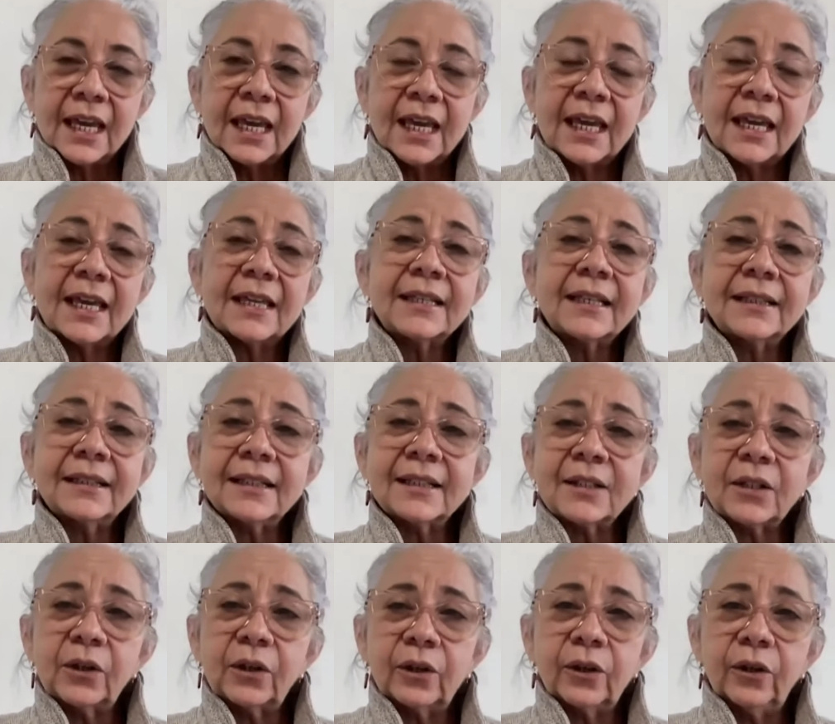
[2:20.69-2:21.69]
Y ese
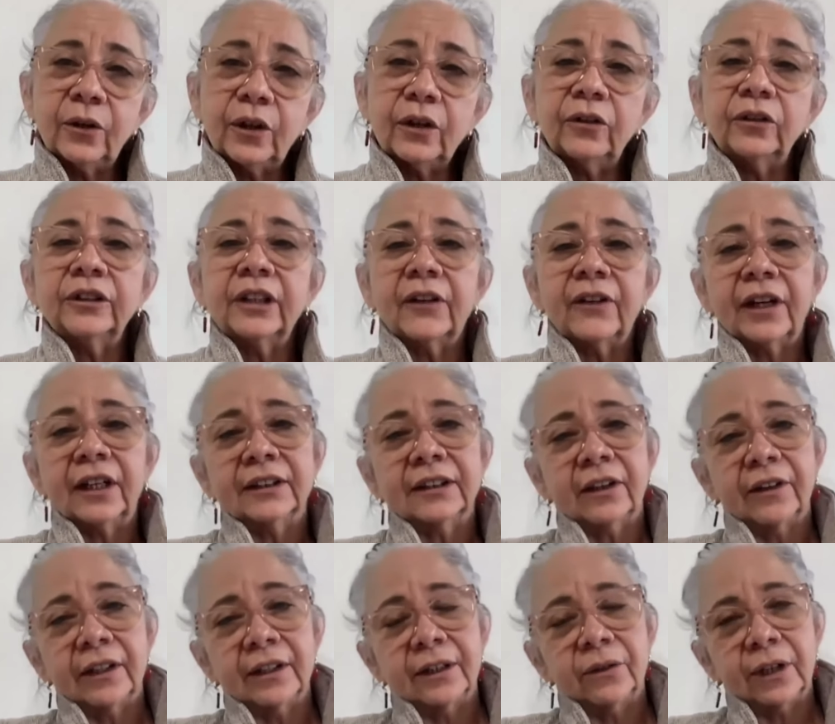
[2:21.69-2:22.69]
tesoro lo encontraban a
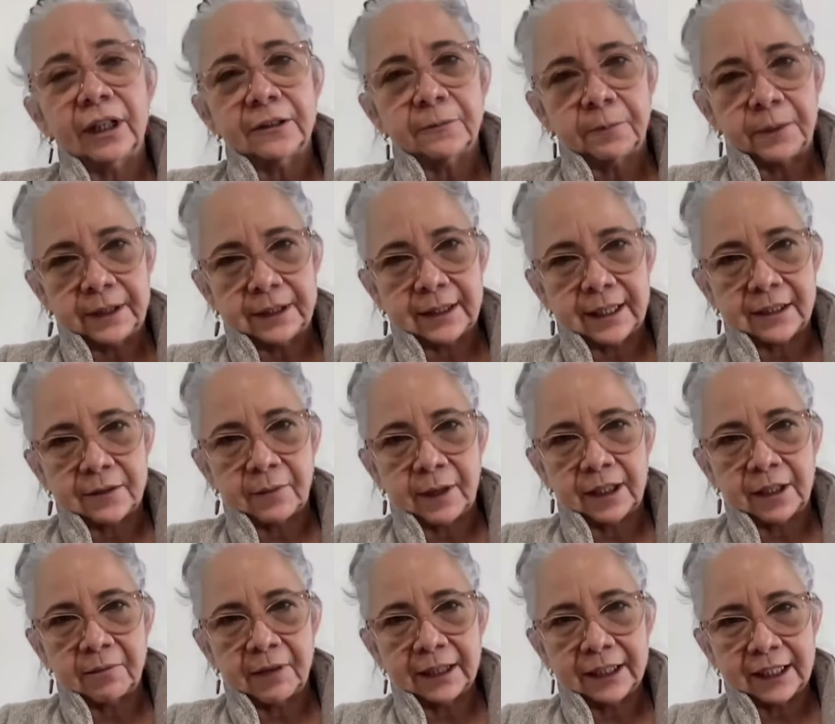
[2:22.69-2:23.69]
través de unas pistas
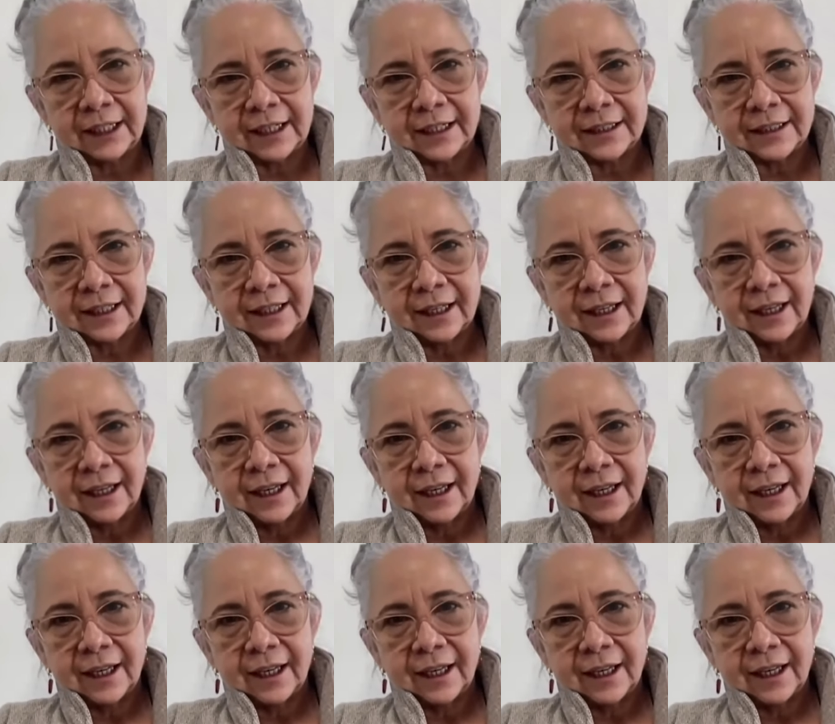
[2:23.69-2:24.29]
matemáticas.